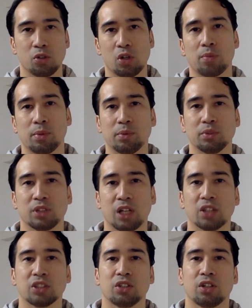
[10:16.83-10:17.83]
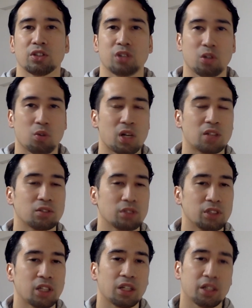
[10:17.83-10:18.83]
うな部分に関してはそれご覧
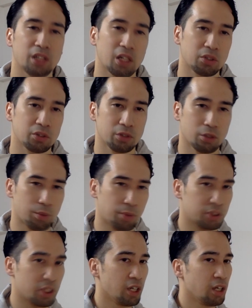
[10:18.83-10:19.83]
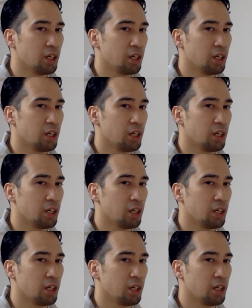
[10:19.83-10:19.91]
いただけたらというふうに思います。